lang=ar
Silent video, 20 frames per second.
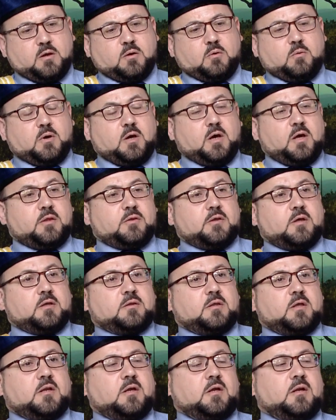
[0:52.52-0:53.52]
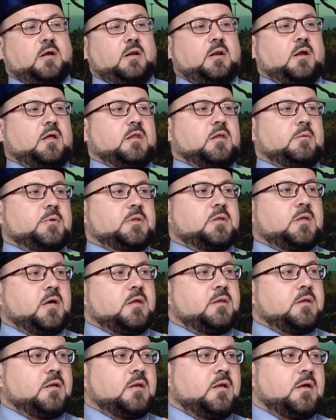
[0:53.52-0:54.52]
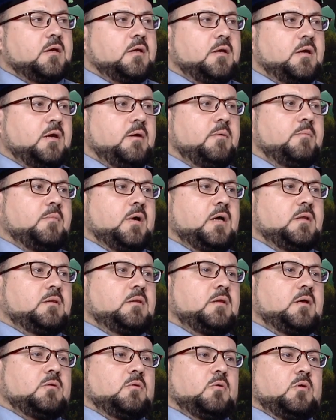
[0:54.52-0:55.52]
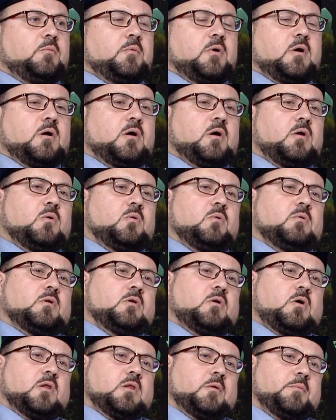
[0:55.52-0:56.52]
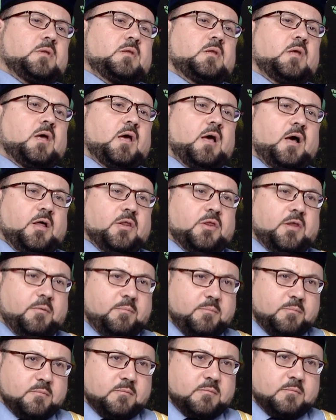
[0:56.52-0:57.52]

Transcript: وهذا دليل على عظمة هذه الأيام حتى أن العلماء قالوا أن عظمتها أعظم